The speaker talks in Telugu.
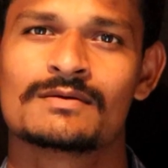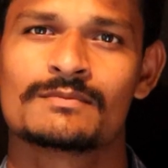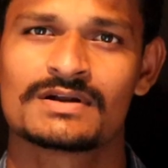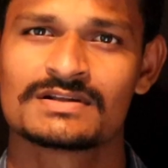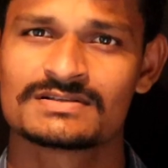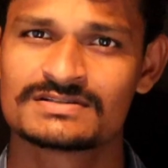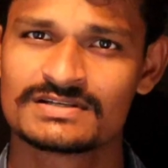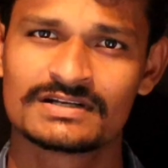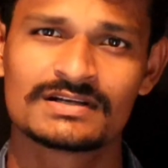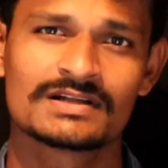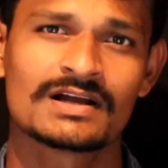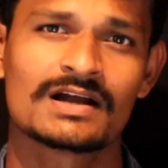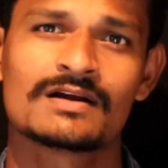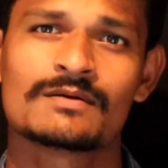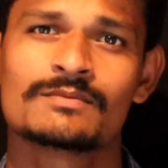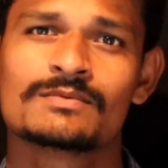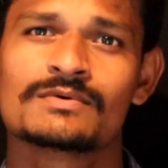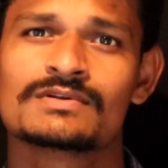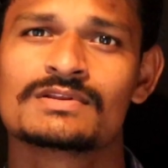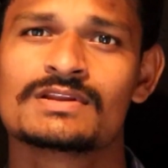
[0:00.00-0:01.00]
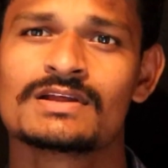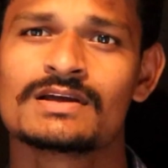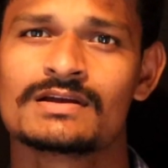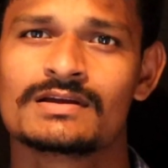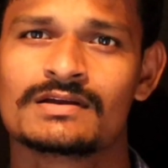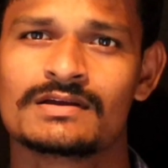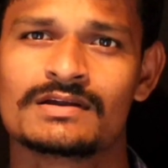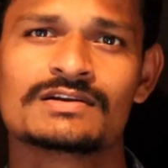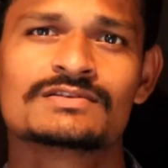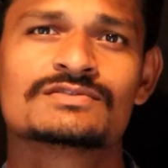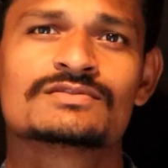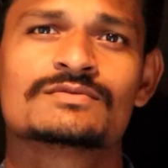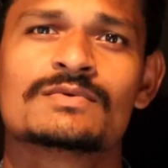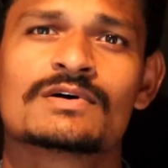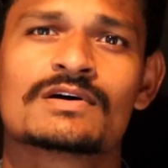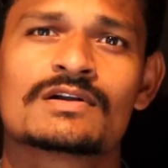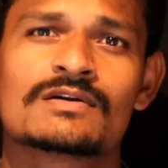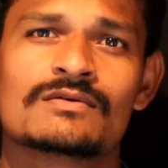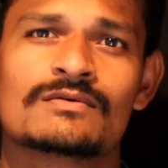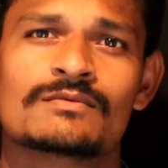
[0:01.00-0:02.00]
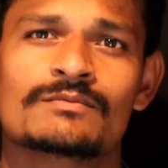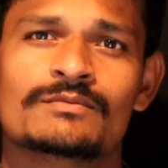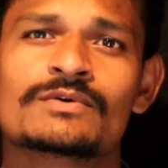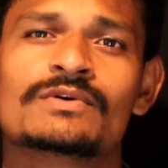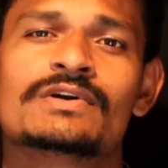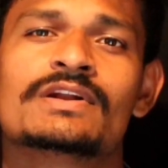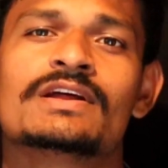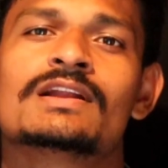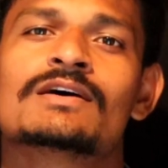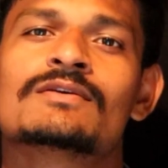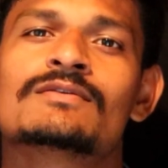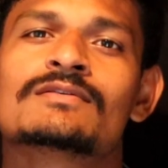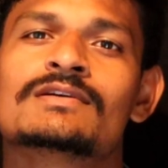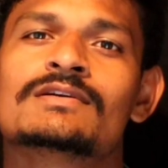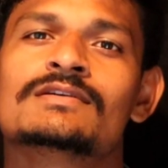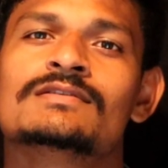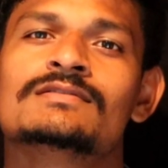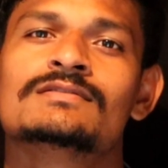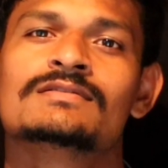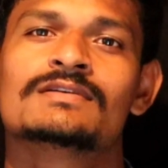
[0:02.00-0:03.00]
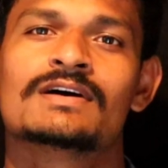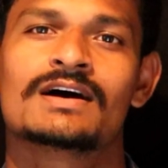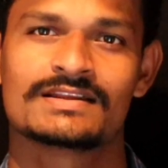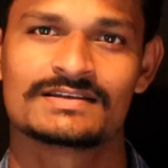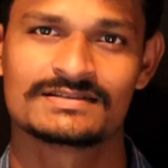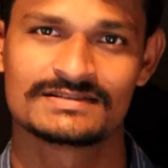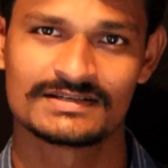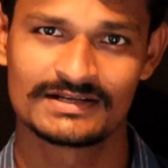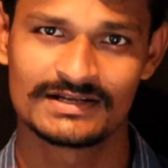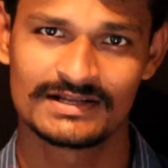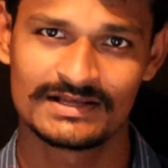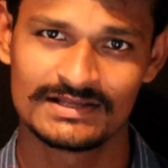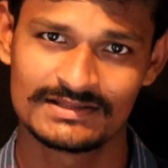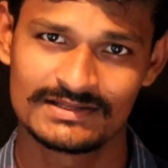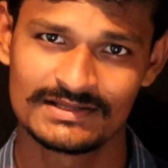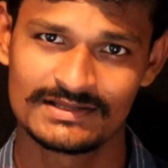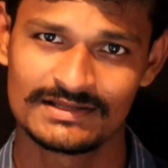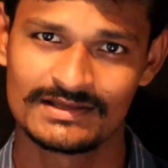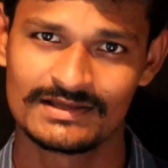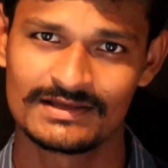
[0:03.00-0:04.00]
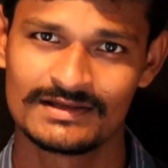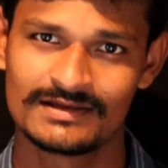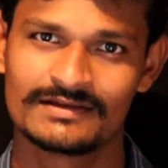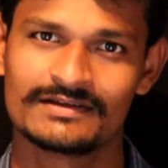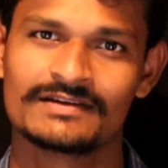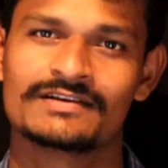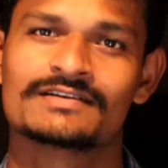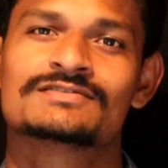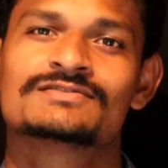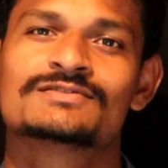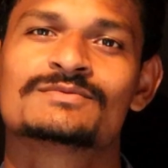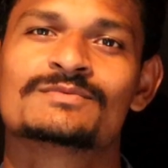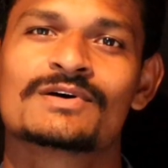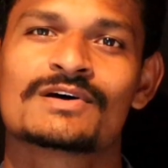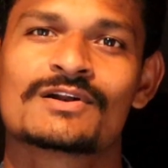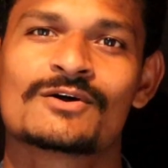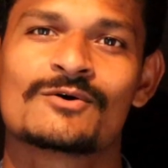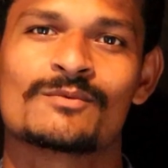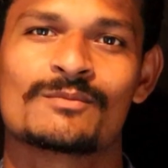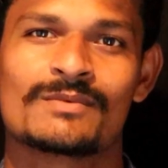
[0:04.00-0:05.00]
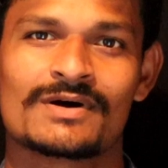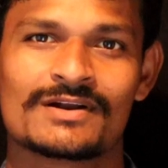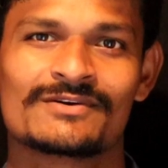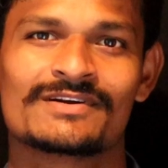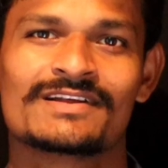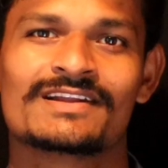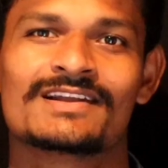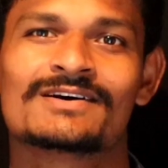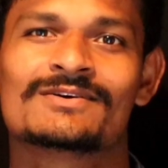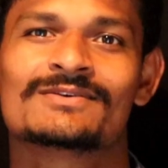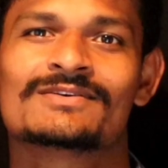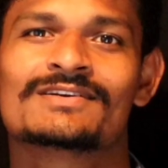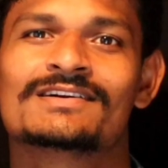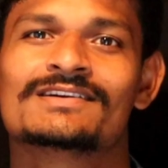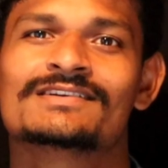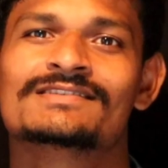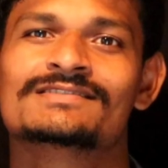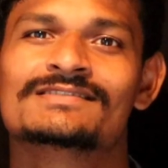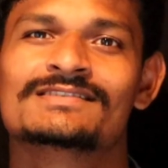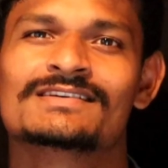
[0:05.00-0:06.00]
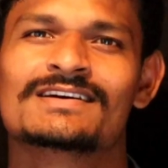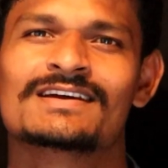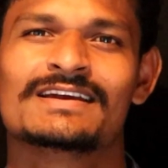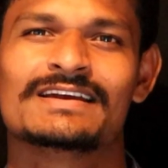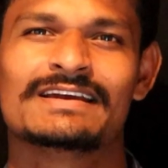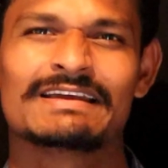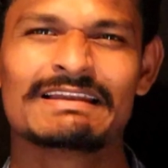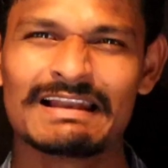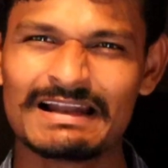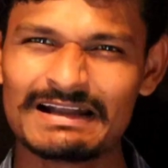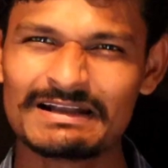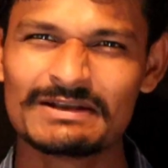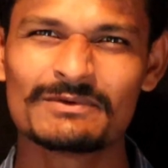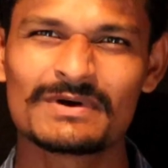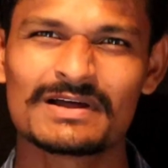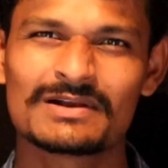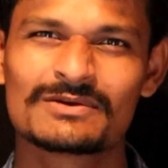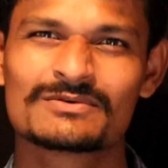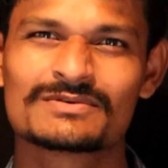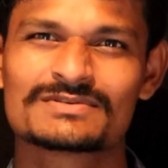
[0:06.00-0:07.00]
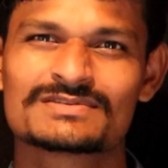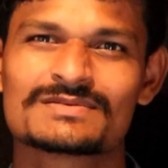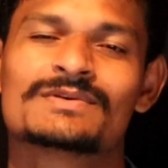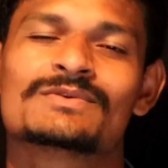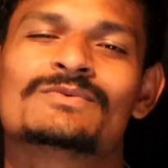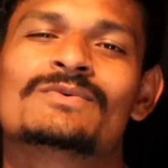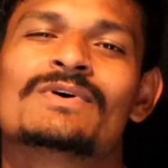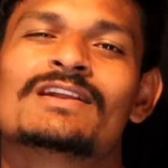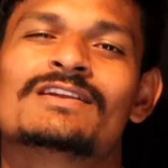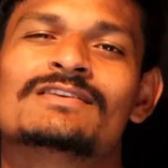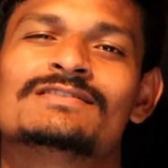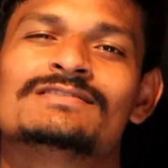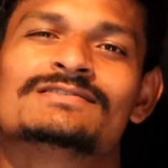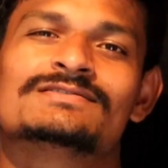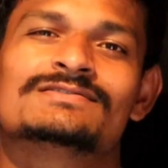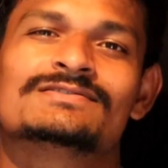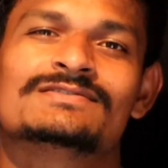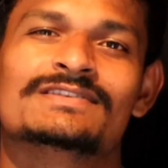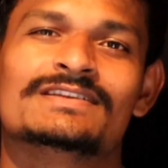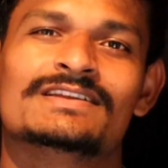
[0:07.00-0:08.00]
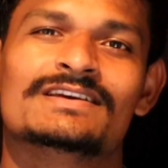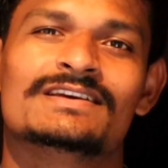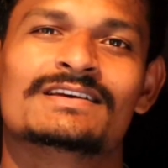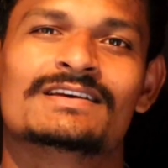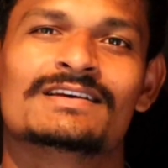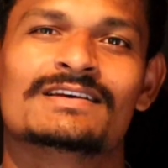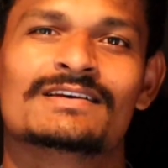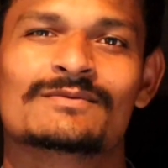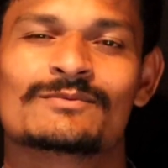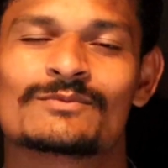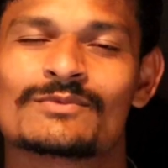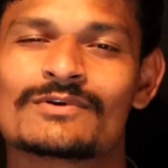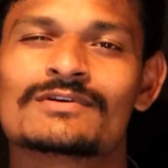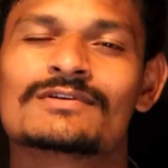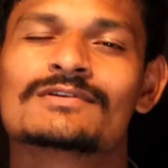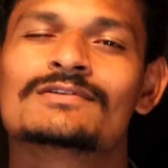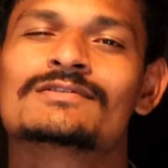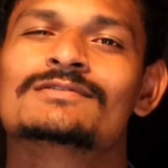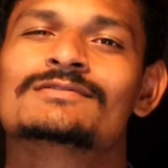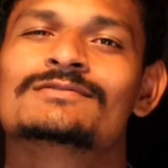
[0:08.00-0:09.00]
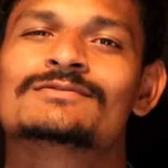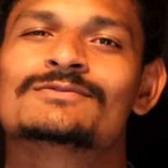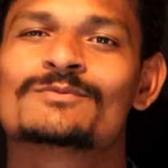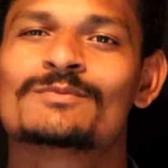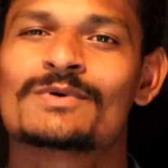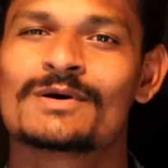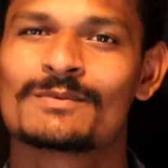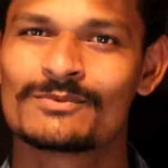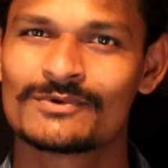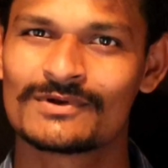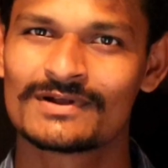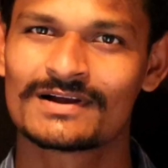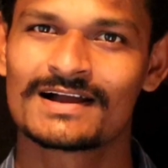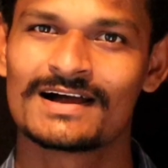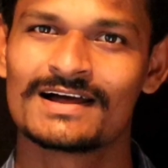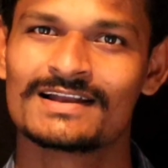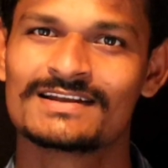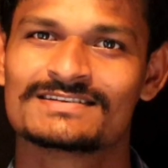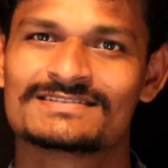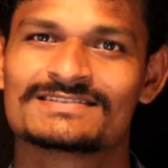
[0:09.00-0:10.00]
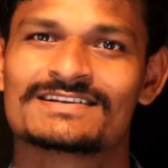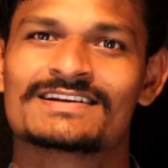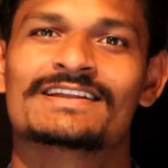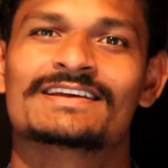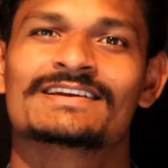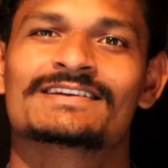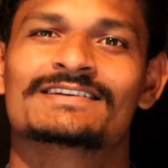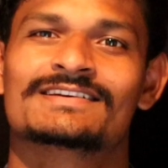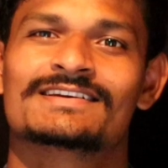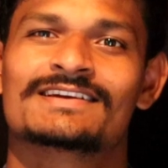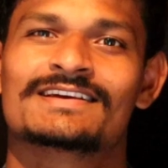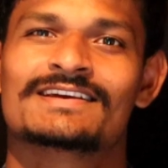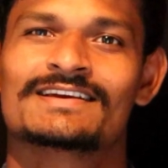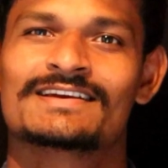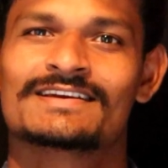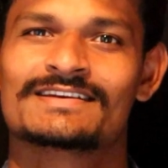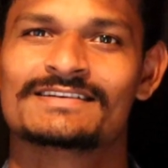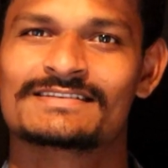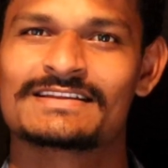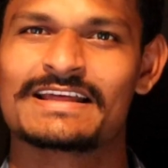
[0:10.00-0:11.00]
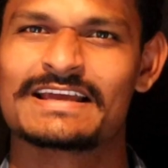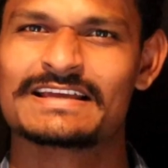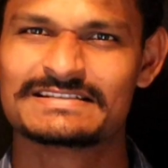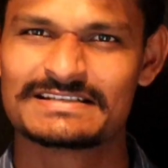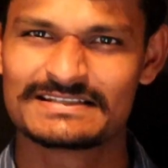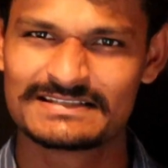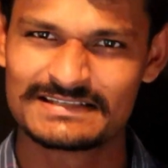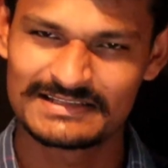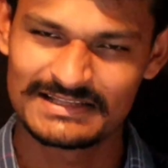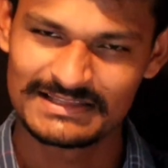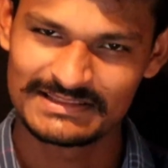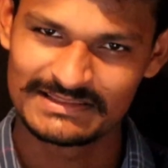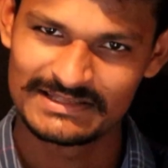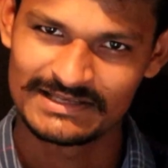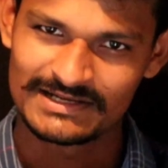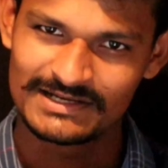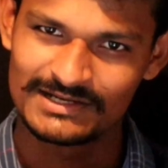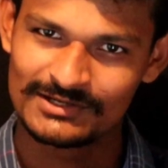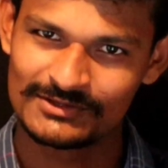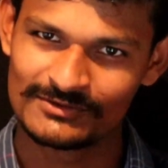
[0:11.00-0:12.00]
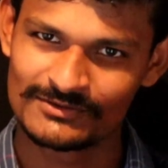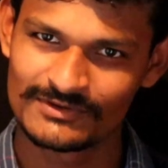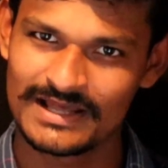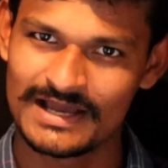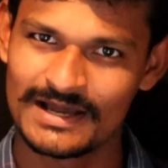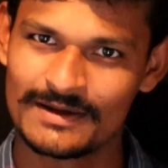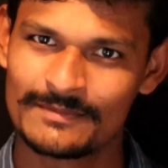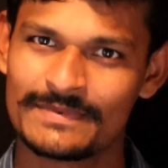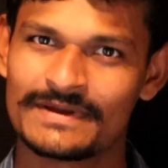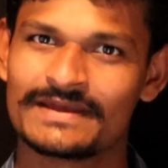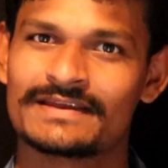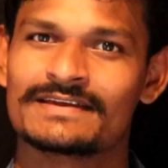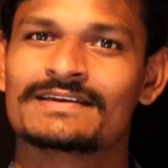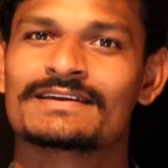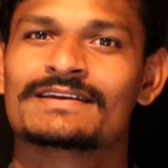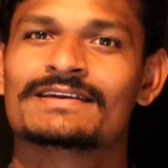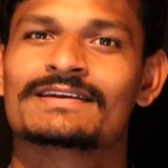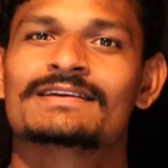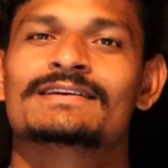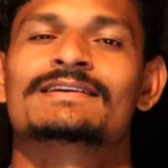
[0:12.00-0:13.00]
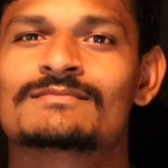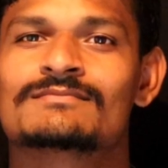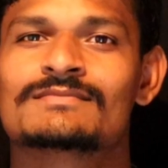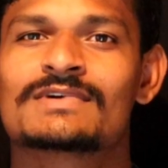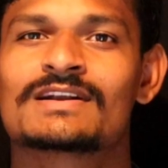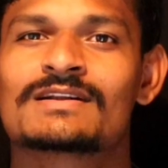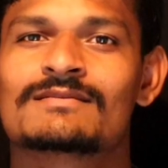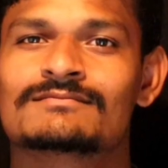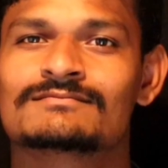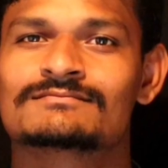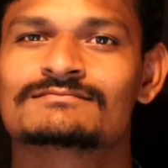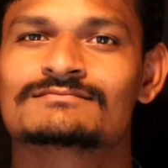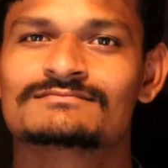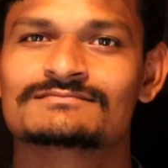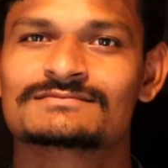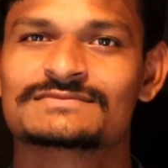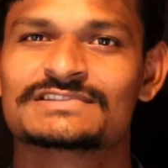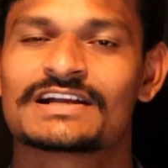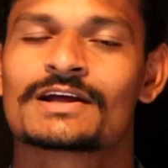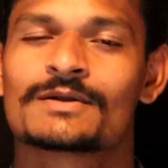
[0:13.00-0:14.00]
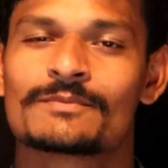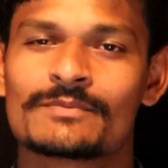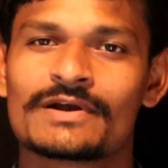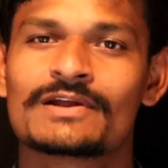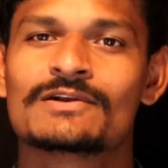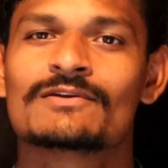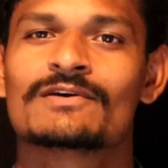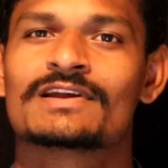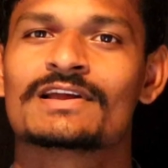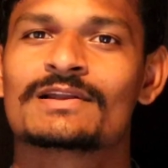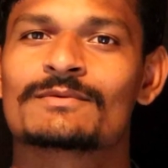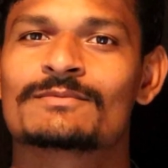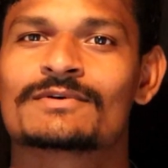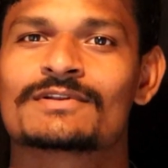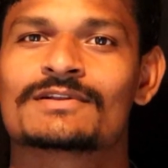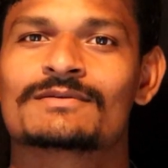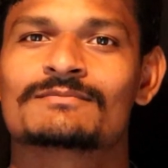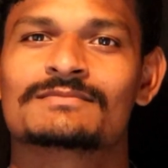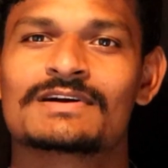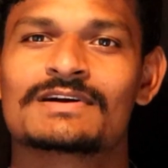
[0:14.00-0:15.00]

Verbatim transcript: మనం సెట్ కాకపోతే ఏంటి సుబ్బారావు మీవాడు ఎలా ఉన్నాడు అదే సెట్ అయితే ఏంటి సుబ్బారావు మనోడు ఎలా ఉన్నాడు ఇలాంటి వాళ్ళ కోసం మనం ఆలోచిస్తుంది బ్రో నువ్వు పప్పులో కాలేసినట్టే దయచేసి ఇదంతా ఇక్కడితోనే ఆపి మనం సెకండ్ పాయింట్లోకి వెళ్ళిపోదాం